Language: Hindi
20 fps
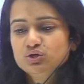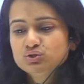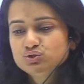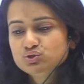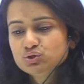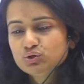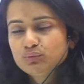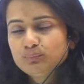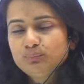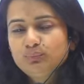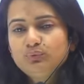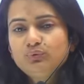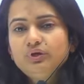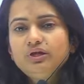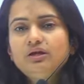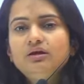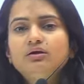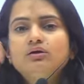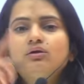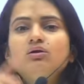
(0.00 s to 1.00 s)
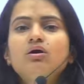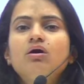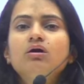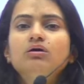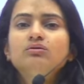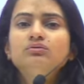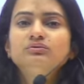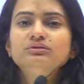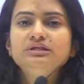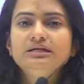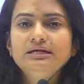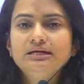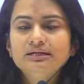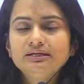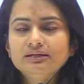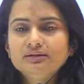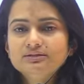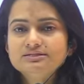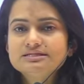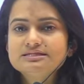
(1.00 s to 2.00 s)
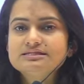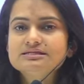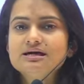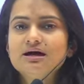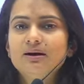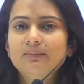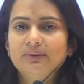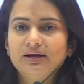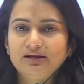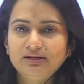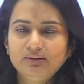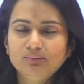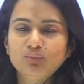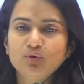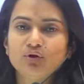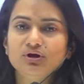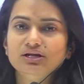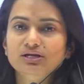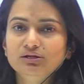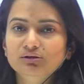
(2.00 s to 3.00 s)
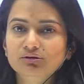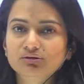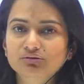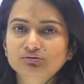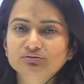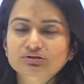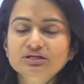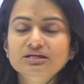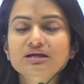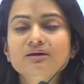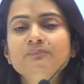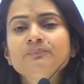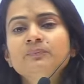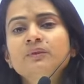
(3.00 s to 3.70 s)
जो पूरी क्लॉक होती है ना जैसे हमारी बॉडी क्लॉक होती है